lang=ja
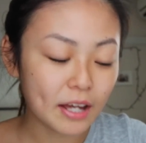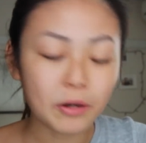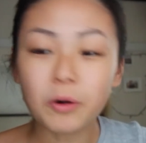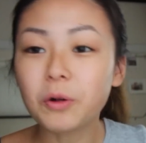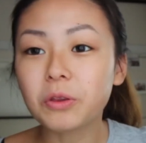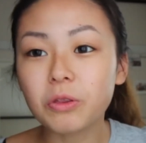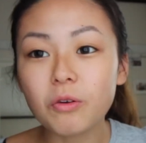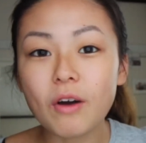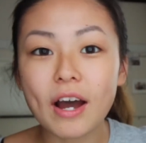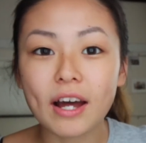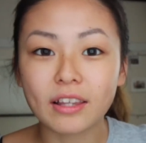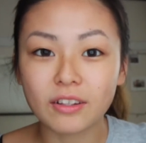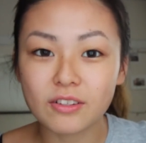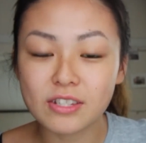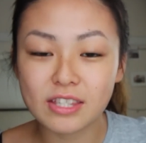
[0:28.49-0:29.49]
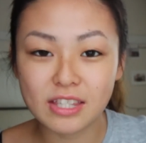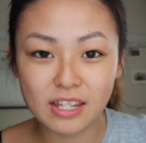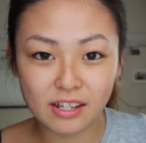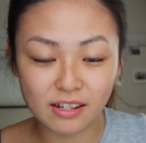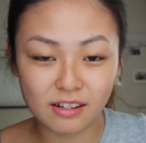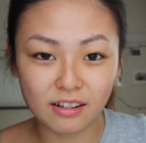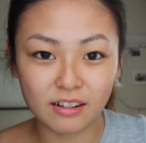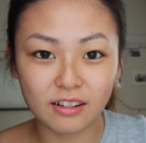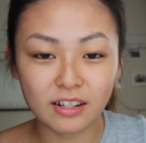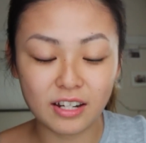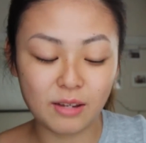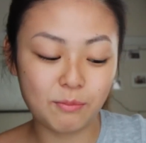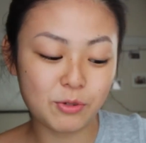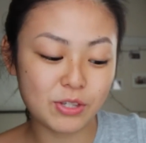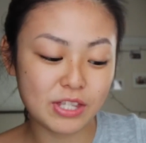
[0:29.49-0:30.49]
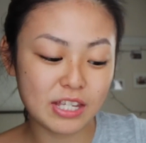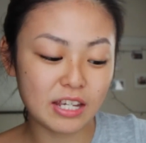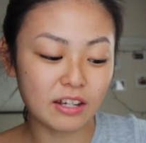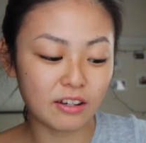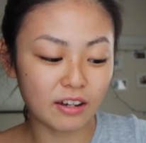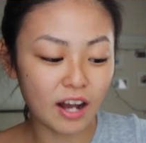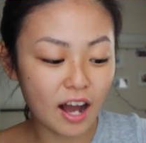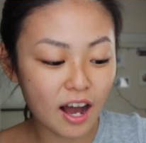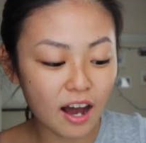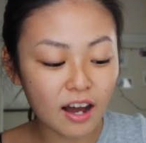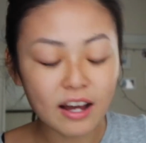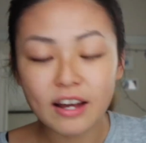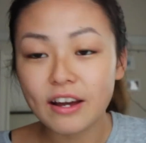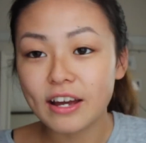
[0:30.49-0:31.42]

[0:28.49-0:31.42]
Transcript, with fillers: コントワーのスティッククリームスティックが